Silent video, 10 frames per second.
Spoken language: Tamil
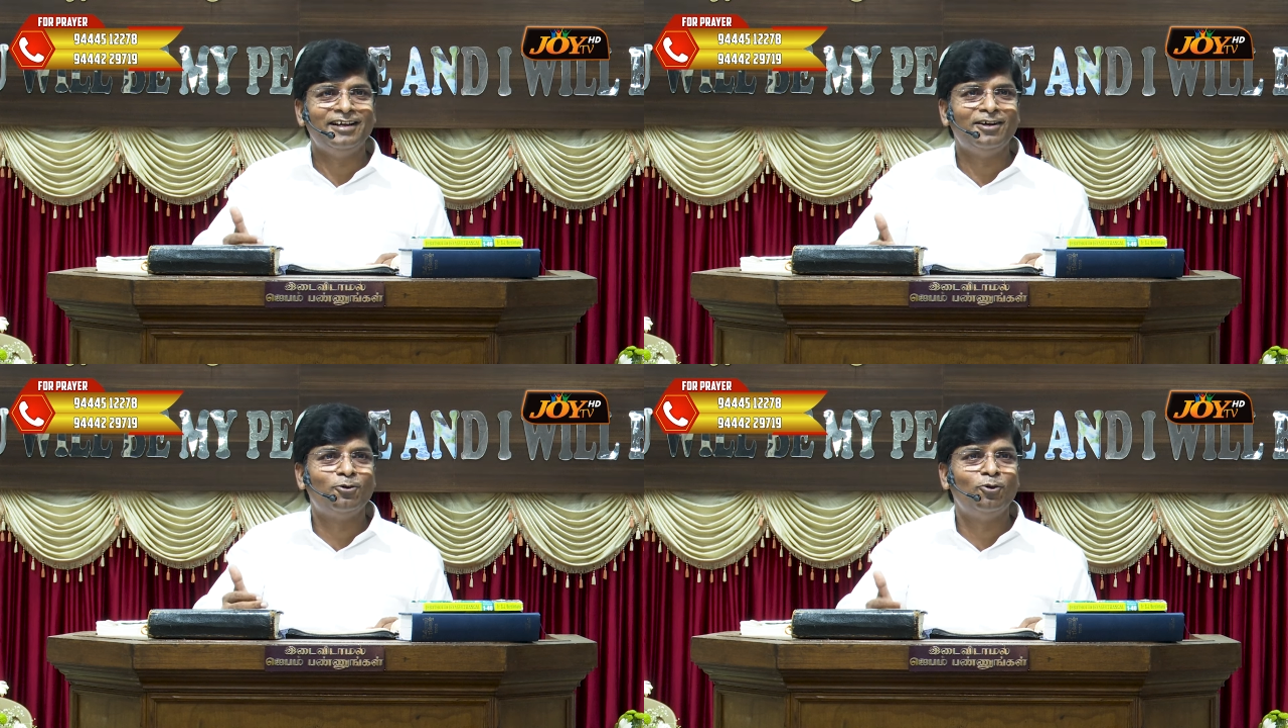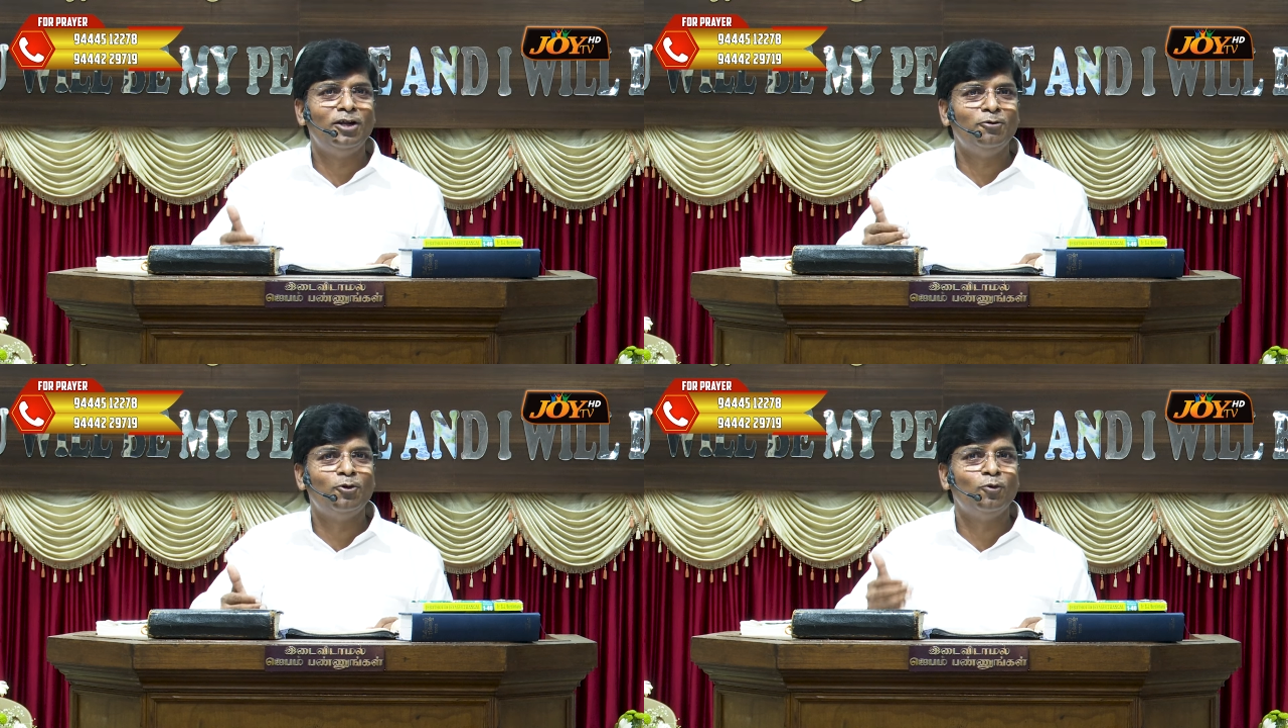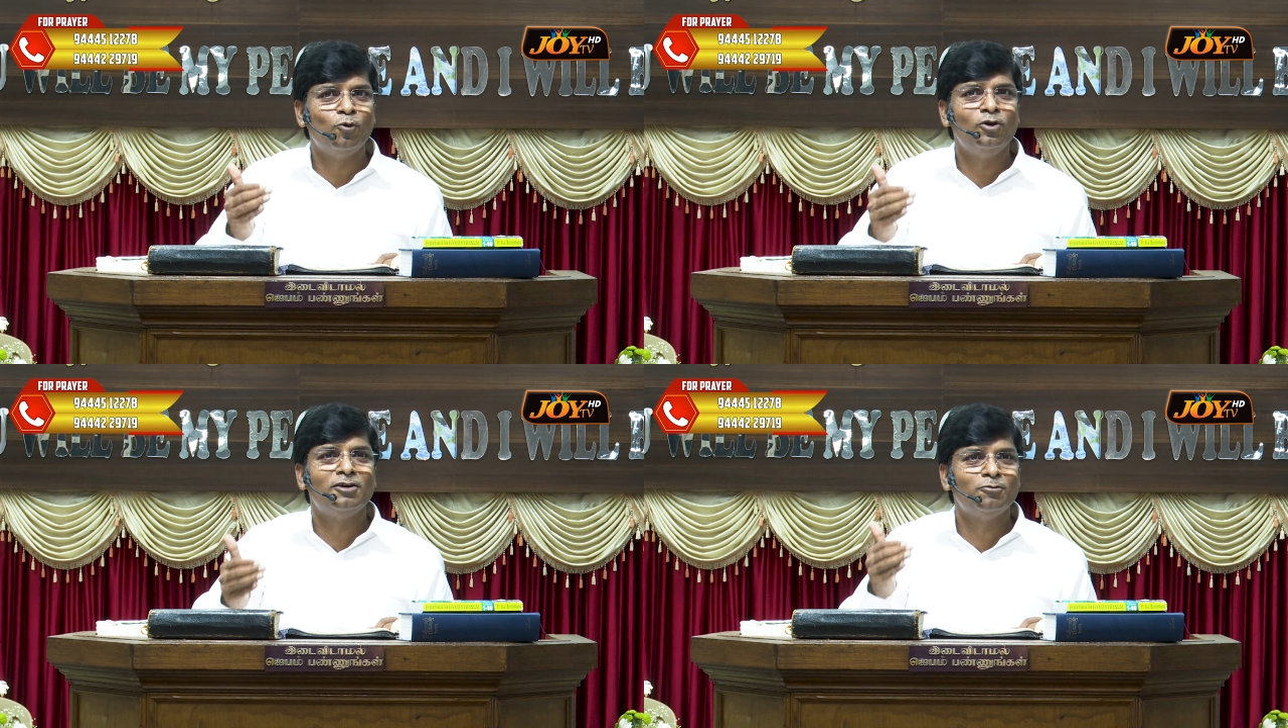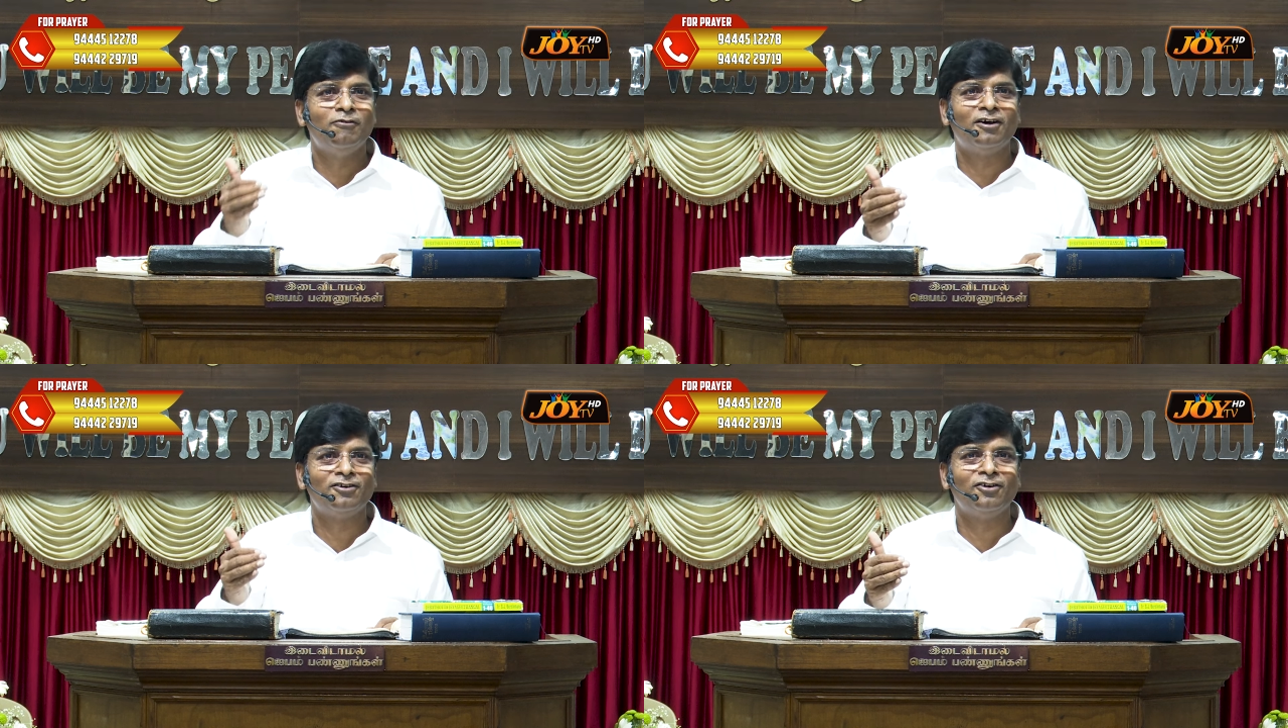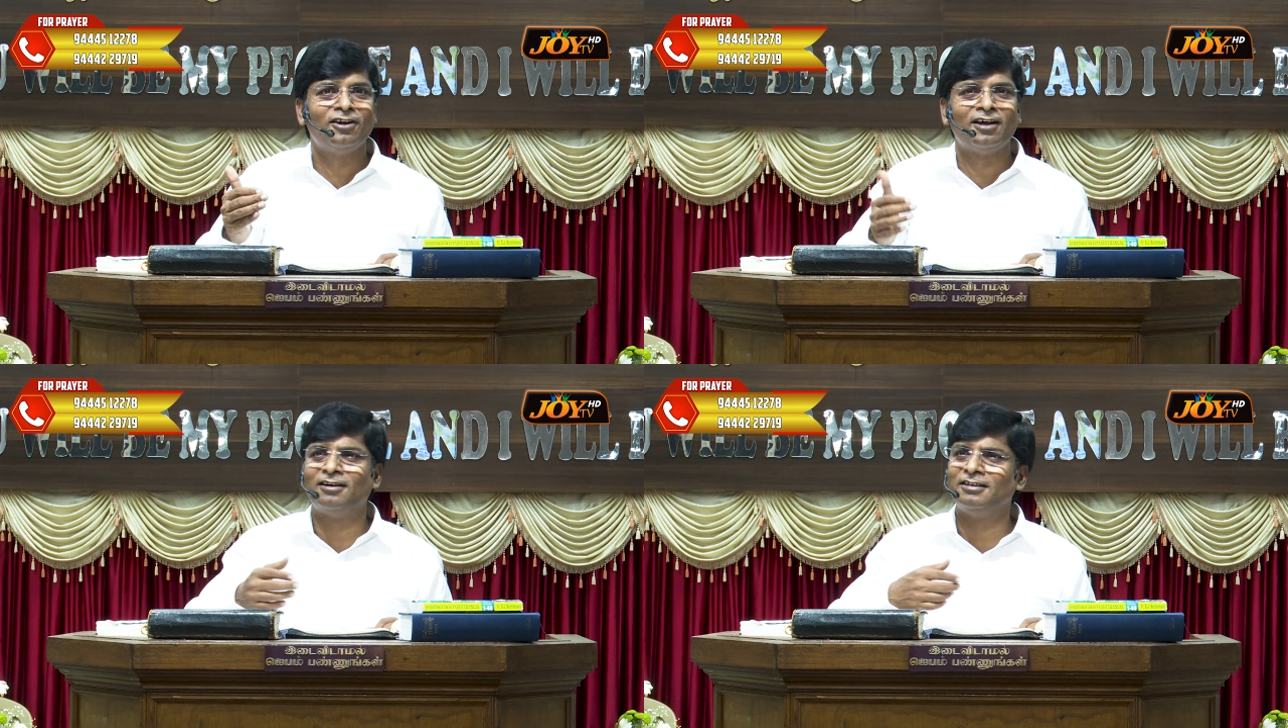எனக்குள்ளே ஒரு உணர்வு
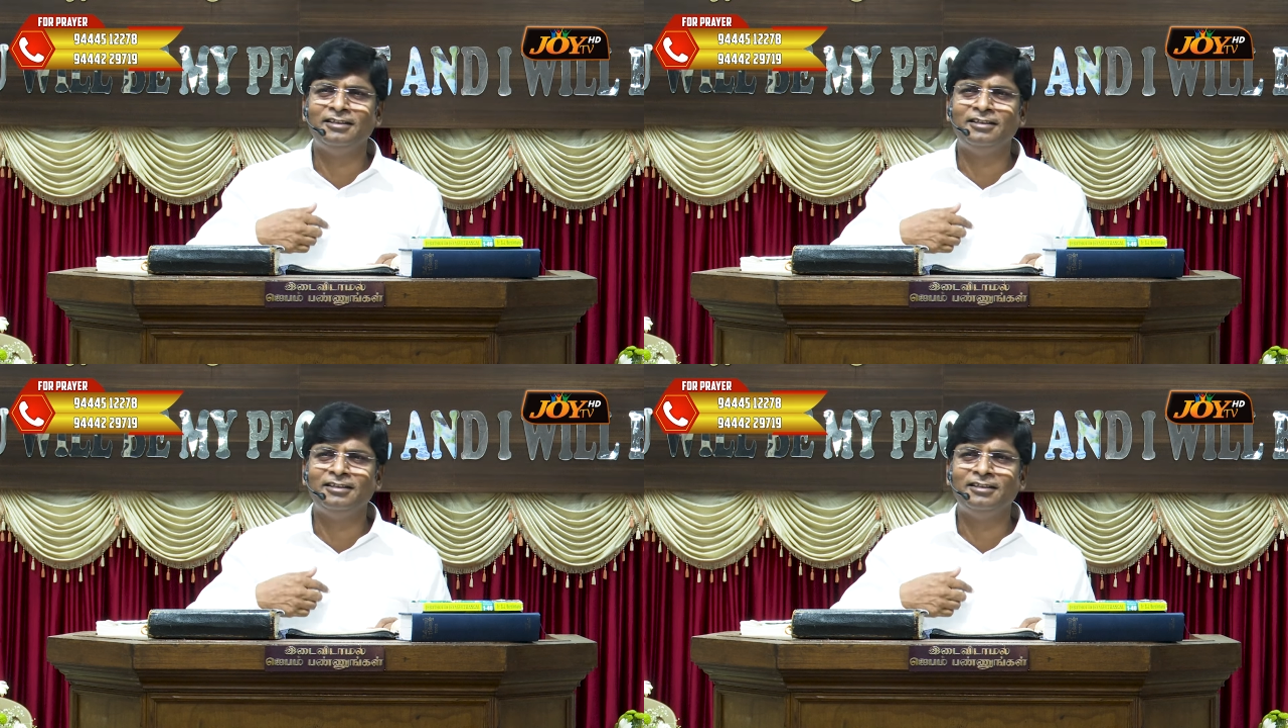வரணும்னா